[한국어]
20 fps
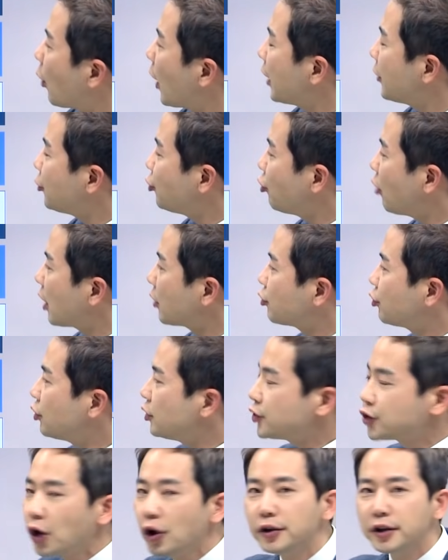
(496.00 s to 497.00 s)
1, 수학
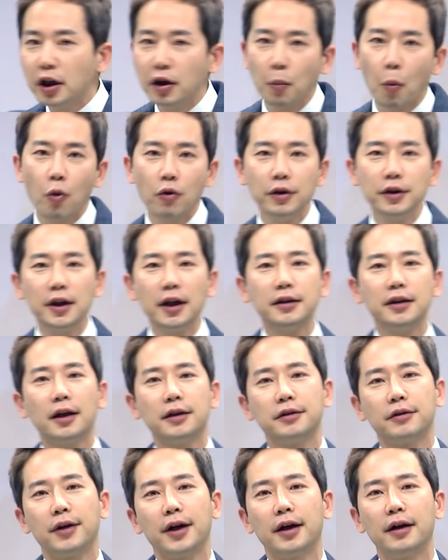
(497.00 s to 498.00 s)
2를 절대로 못
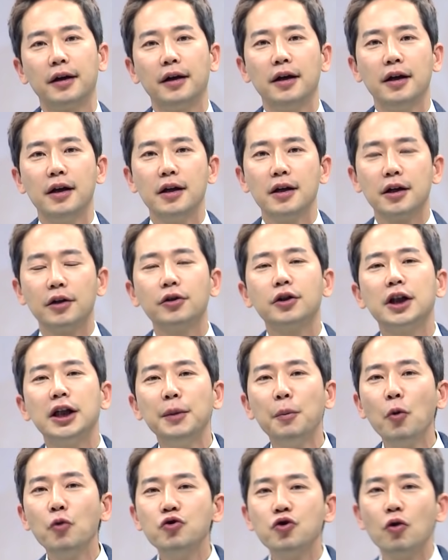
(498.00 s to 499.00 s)
끝난다는 거야. 그래서
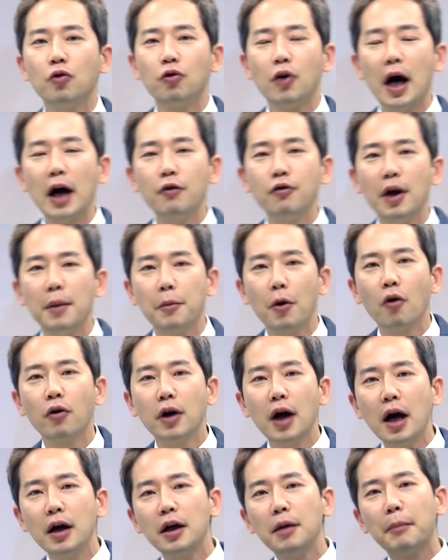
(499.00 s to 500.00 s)
기본적으로 하루에 몇
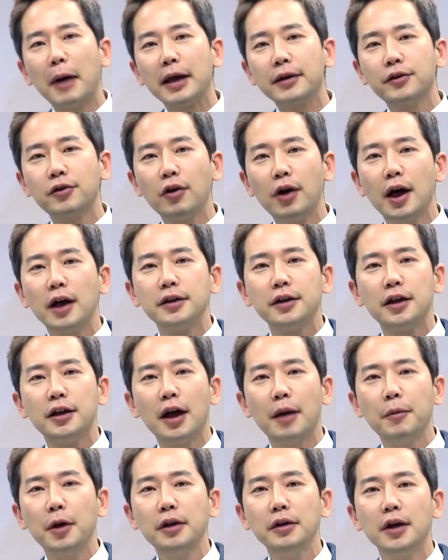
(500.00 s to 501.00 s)
강을 마스터해야
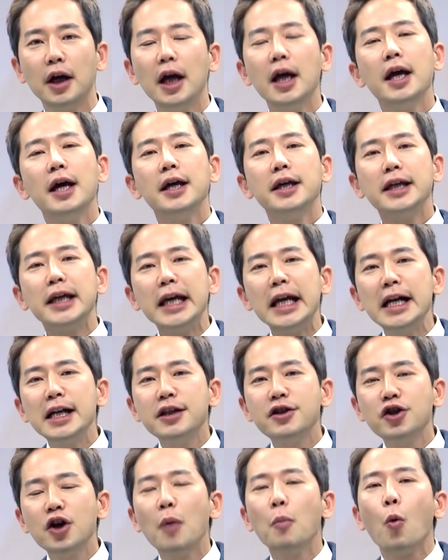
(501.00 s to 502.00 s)
되냐면
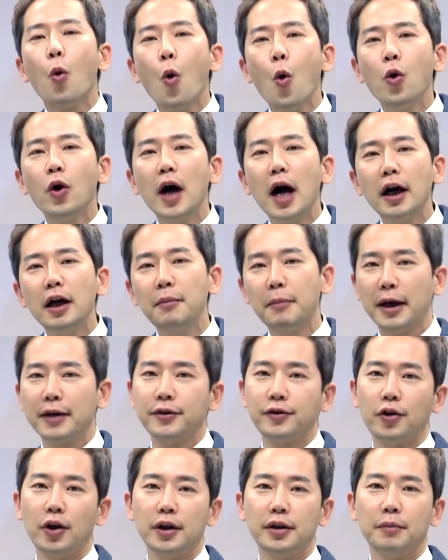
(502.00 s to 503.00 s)
1.5강을
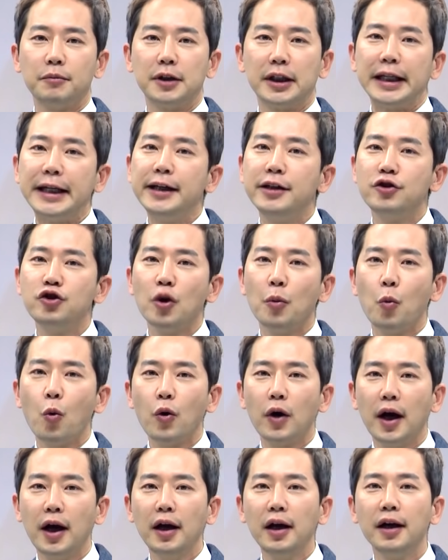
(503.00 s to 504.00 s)
마스터해야 됩니다.
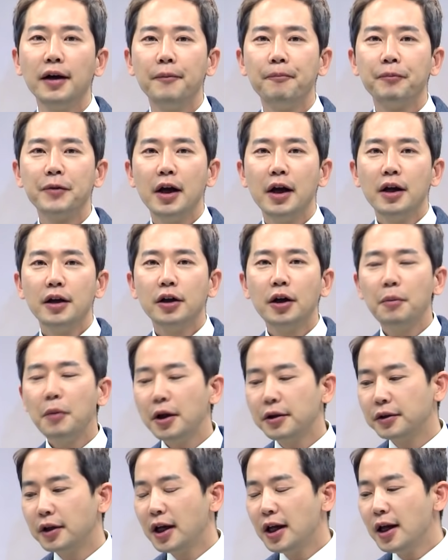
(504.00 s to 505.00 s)
1.5강.
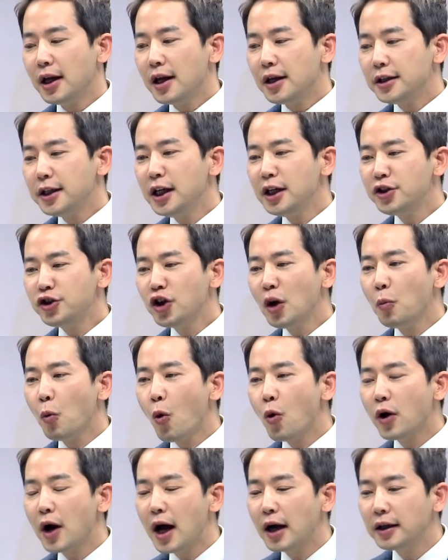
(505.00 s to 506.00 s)
그러면
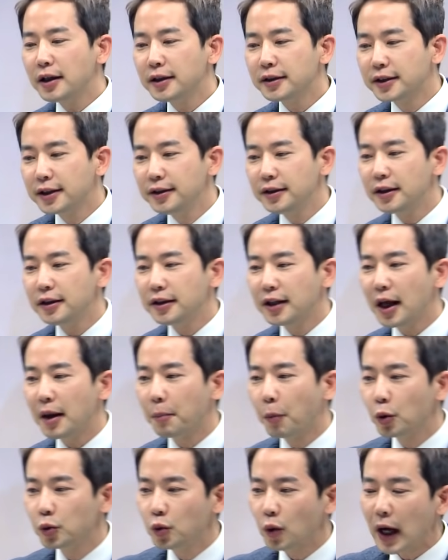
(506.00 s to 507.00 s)
1.5강을
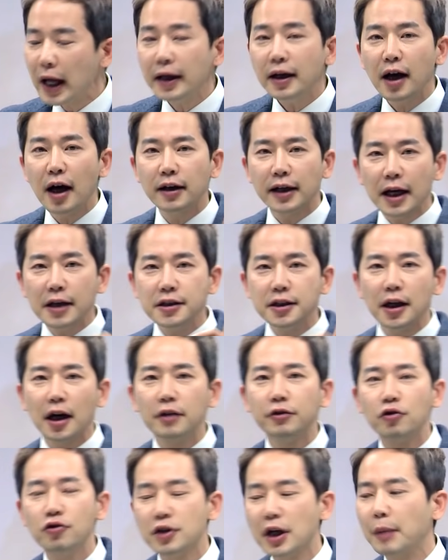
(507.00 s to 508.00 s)
듣는데 보통 한 강을
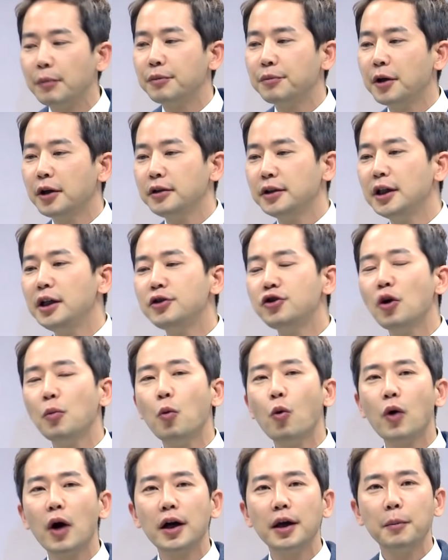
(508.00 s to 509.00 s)
한시간으로 잡으면
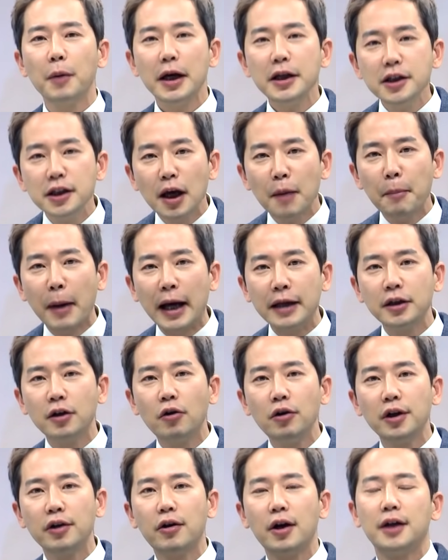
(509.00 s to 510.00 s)
1.5강이면 한시간 반이
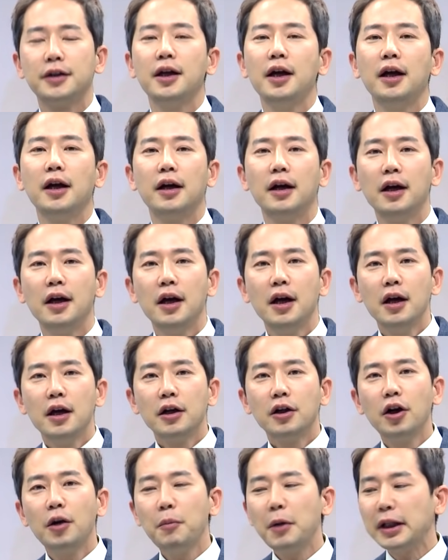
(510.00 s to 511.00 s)
걸릴 거 아니야.
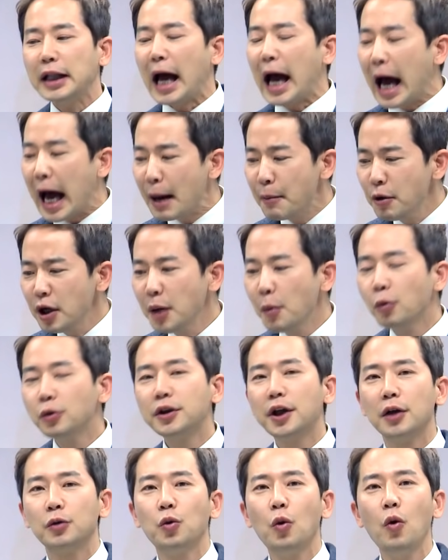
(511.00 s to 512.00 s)
그러면 아무리
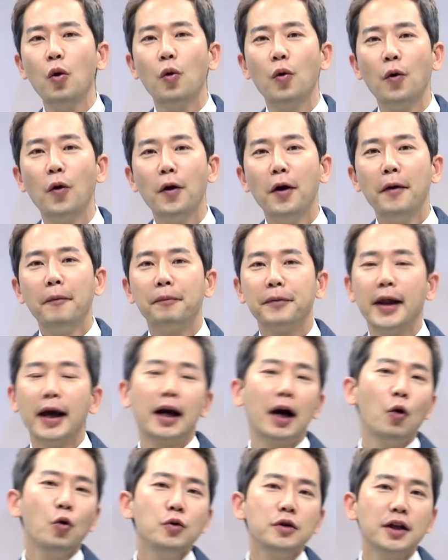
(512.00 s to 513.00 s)
못해도
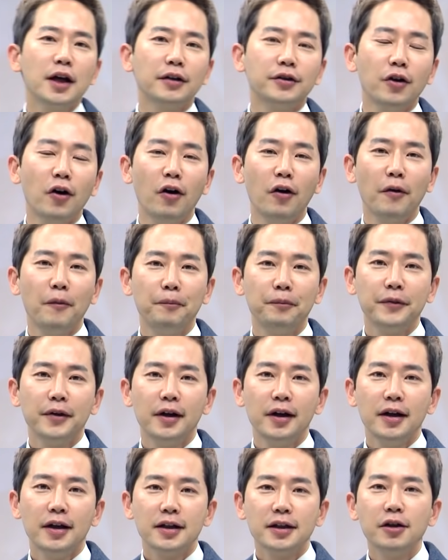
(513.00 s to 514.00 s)
내가 혼자서
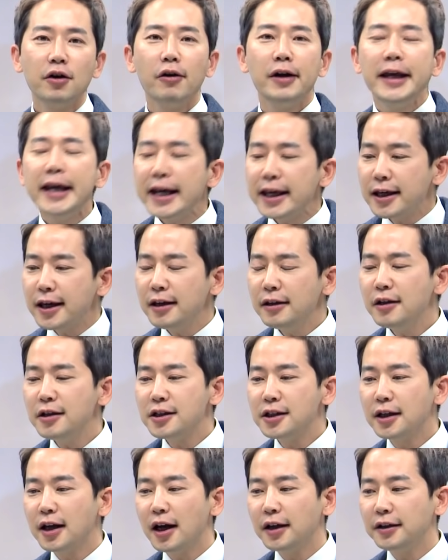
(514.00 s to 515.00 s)
그걸 익히는
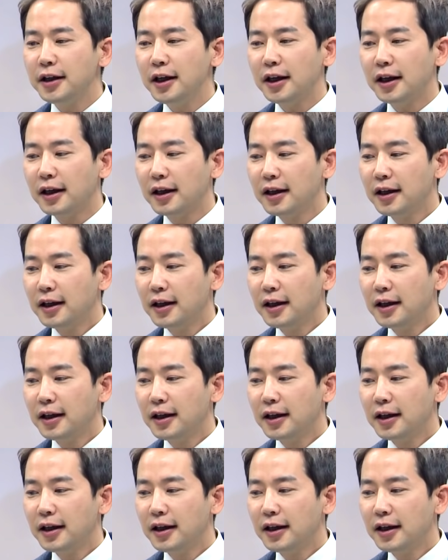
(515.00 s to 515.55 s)
시간이